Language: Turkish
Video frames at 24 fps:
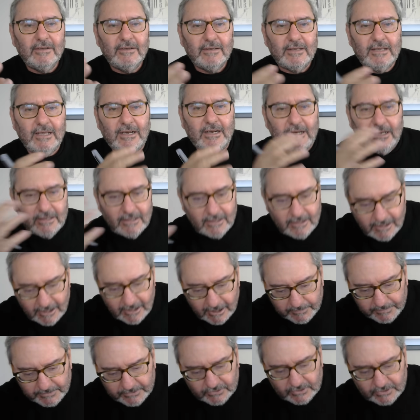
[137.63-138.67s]
gerekeni
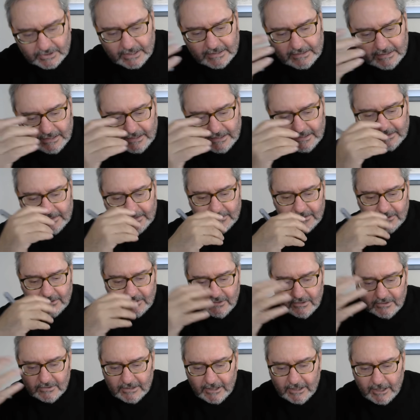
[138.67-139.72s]
yapacaklar dedik.
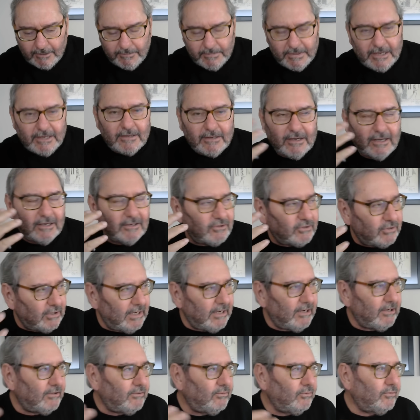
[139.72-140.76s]
İşte Amerikan
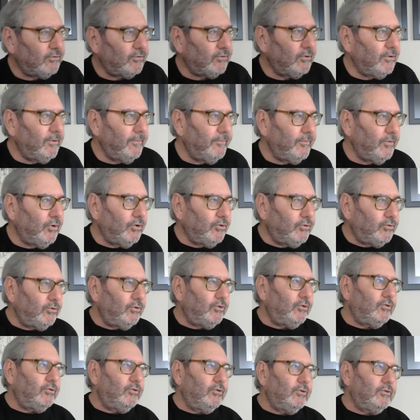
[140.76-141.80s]
senatosu
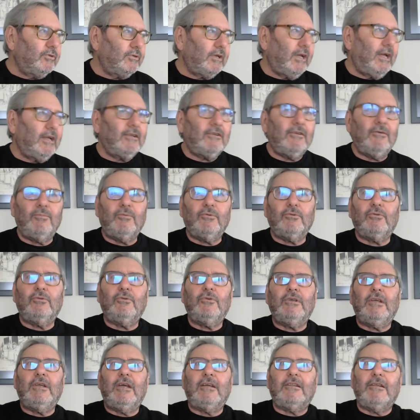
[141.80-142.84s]
oturdu sanki bu
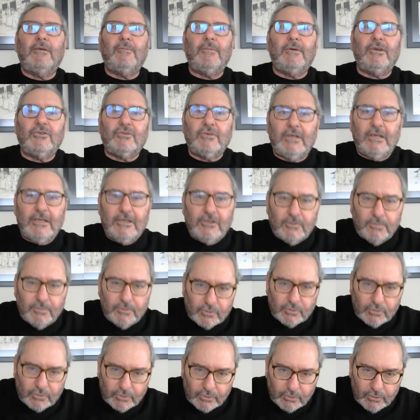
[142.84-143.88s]
dünyada başka hiçbir
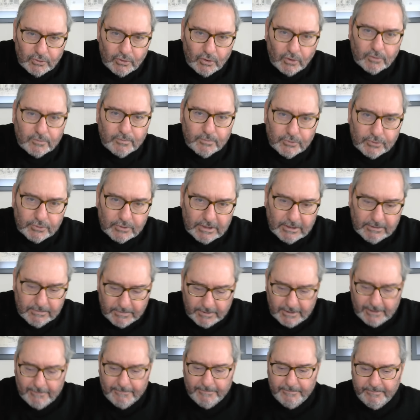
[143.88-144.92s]
sorun yokmuş
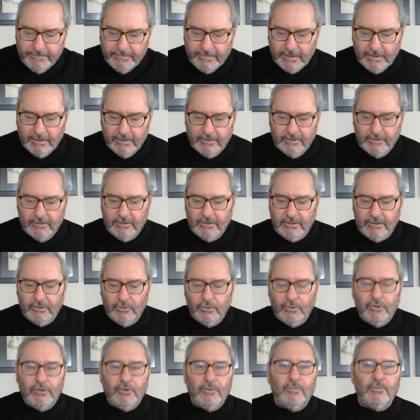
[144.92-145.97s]
gibi e,
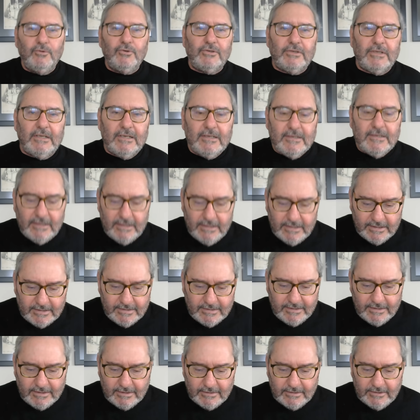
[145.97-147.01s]
önümüzdeki
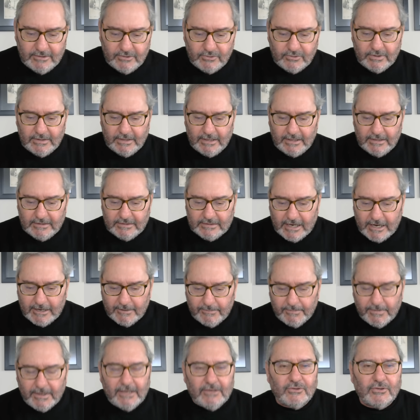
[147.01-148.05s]
iki yıl için
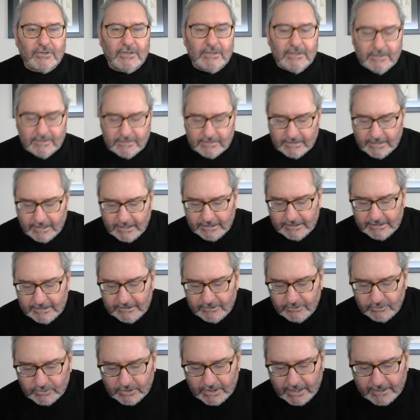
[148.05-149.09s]
Azerbaycan'a
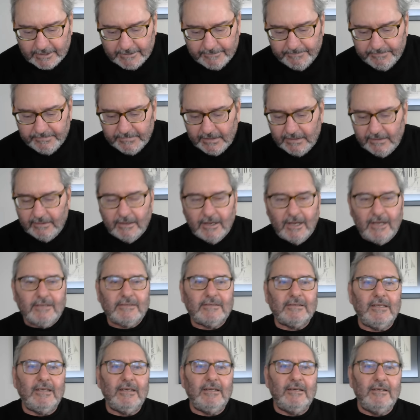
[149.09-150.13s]
sağlanacak
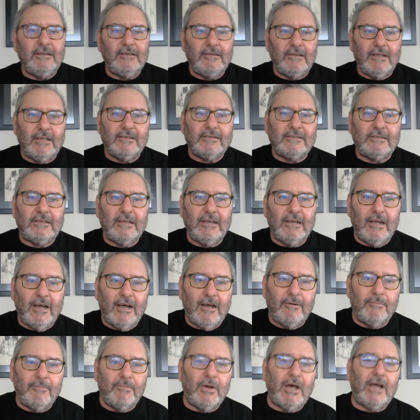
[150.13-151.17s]
askeri desteği
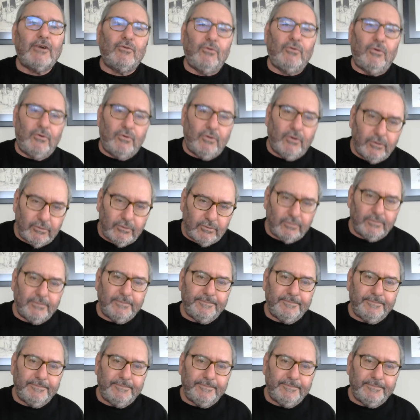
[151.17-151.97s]
ambargo koydu.